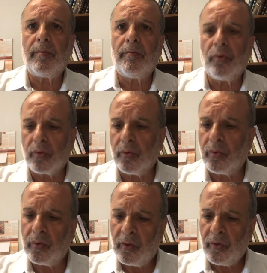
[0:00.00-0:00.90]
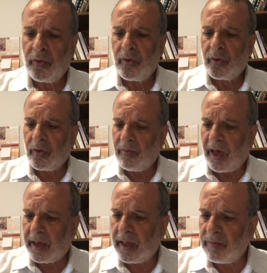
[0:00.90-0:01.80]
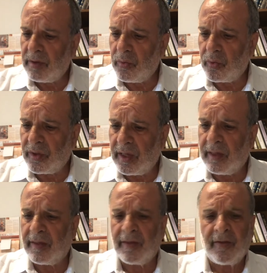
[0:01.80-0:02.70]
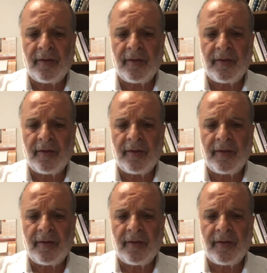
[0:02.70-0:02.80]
beaucoup, comme Hachamim nous disent.